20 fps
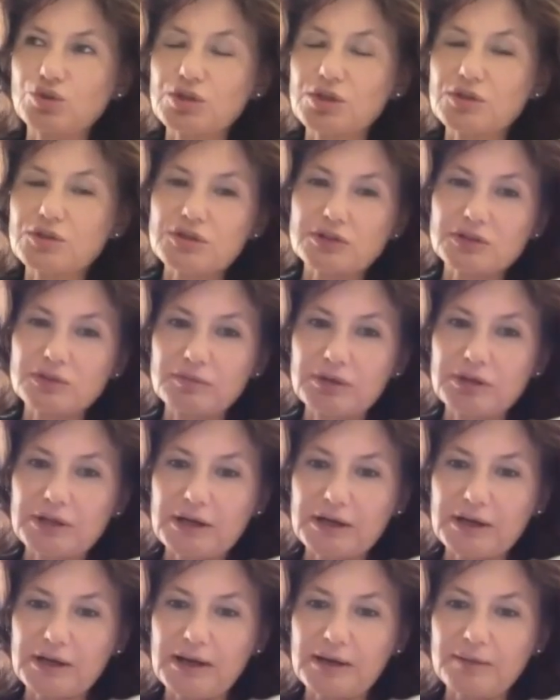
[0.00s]

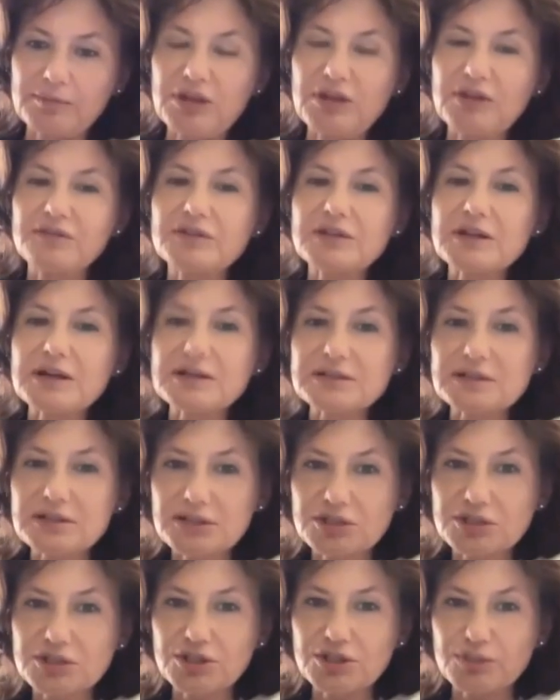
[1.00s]
uszkodzonymi nerkami i w
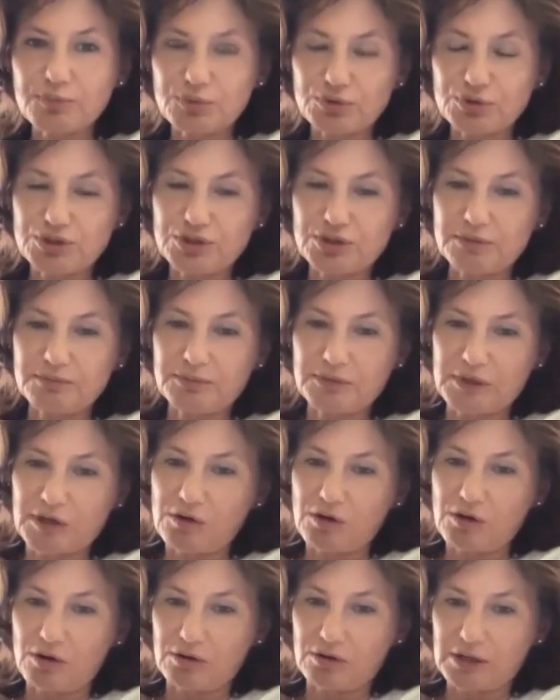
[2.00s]
drastycznie późnym
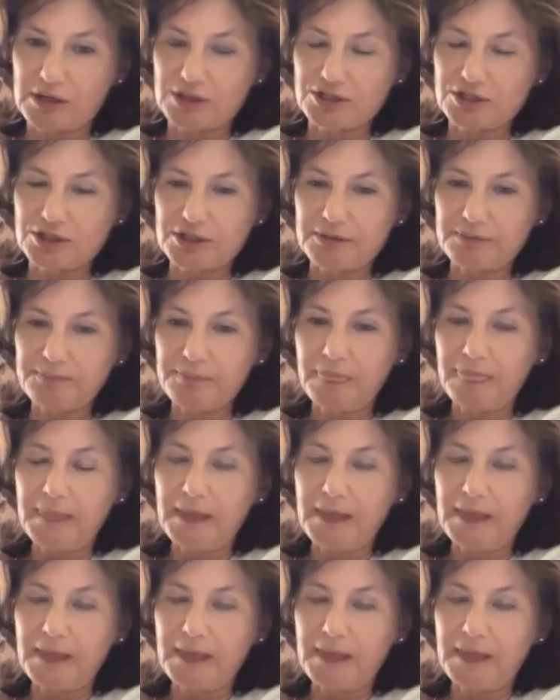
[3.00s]
tego okresie.